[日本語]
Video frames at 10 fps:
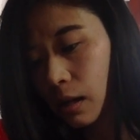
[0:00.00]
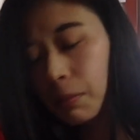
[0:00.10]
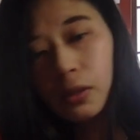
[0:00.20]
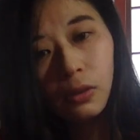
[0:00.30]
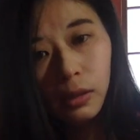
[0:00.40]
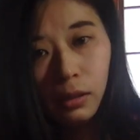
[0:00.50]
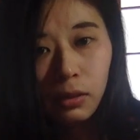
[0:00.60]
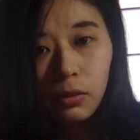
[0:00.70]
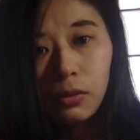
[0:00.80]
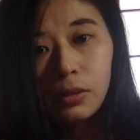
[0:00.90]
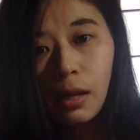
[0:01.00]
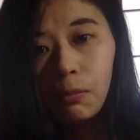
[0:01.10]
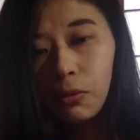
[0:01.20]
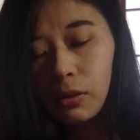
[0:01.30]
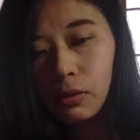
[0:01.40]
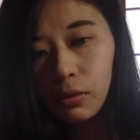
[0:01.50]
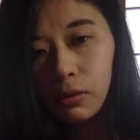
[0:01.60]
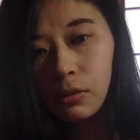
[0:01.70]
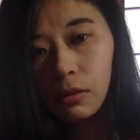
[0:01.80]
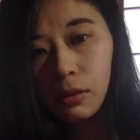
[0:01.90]
雨の日のお散歩用
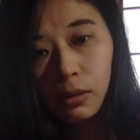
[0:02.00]
の